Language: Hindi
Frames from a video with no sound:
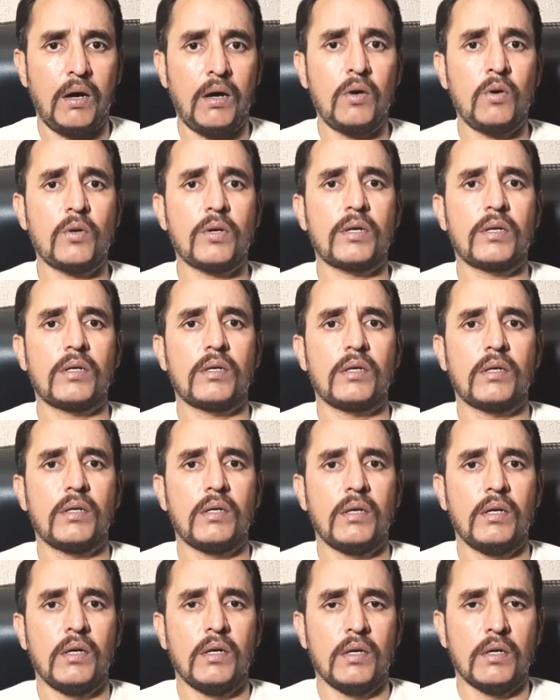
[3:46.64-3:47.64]
और
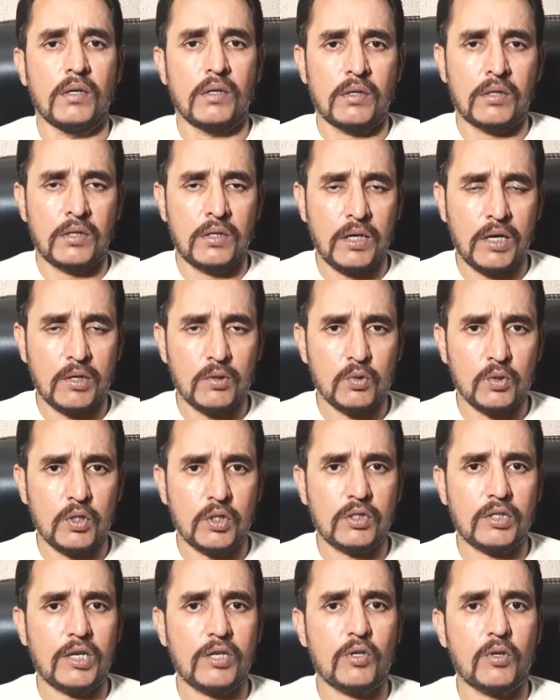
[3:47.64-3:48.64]
ये
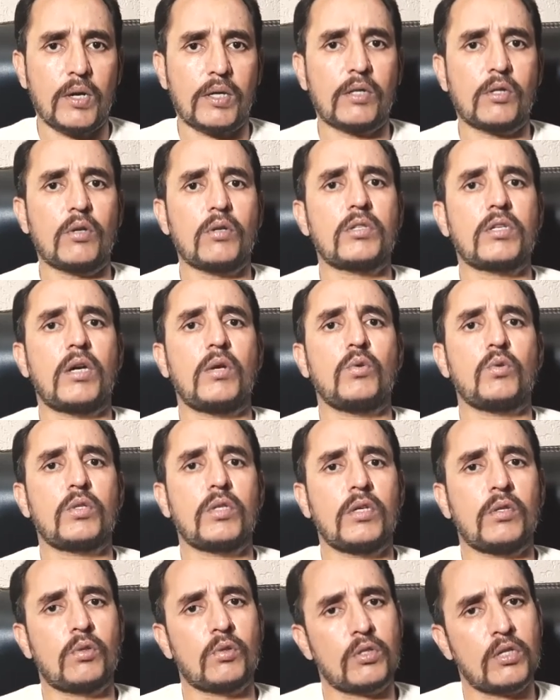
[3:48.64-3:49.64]
गुज्त चौहत्तर सालों
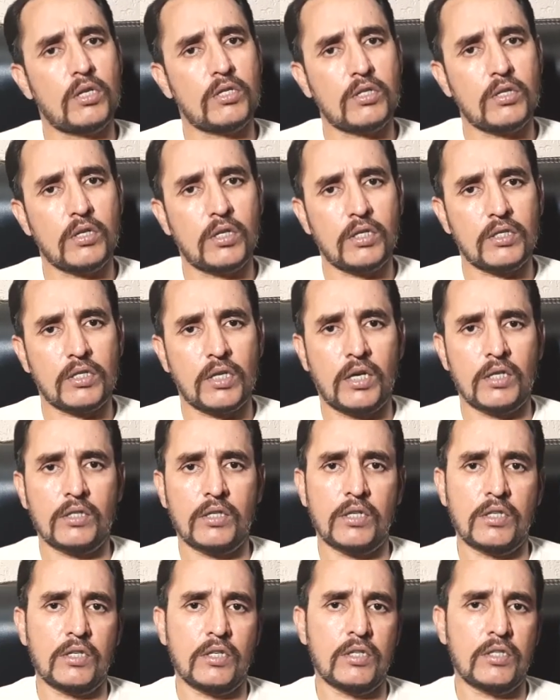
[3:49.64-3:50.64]
से तसलसल के साथ
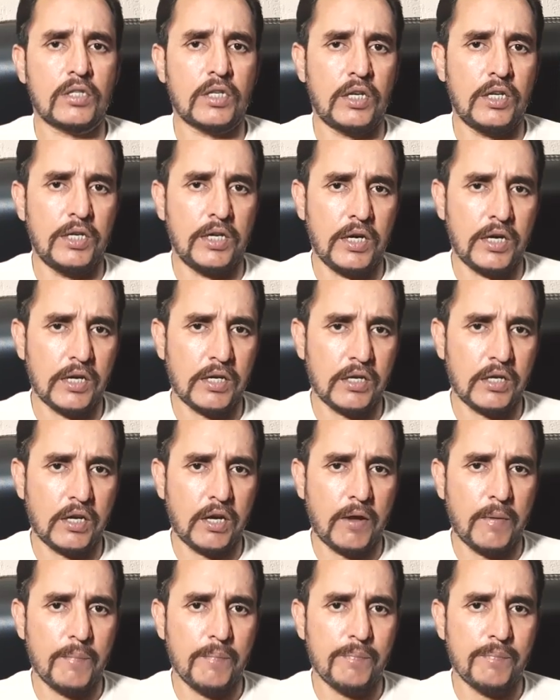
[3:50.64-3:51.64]
ये चीज़ चली आ रही
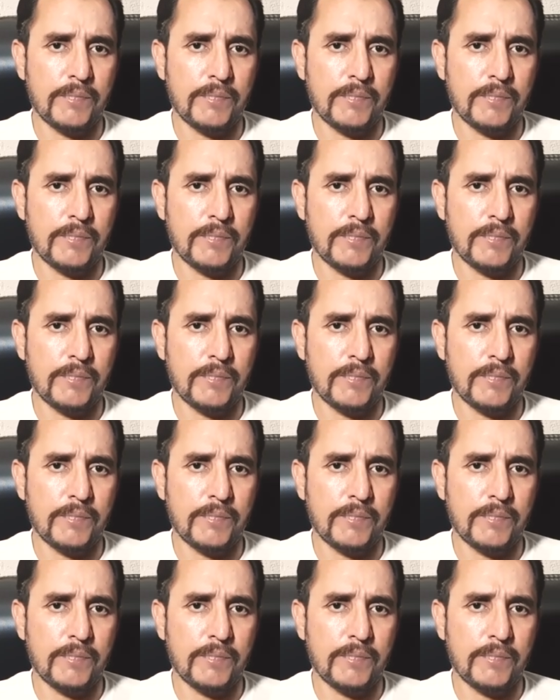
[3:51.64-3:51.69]
है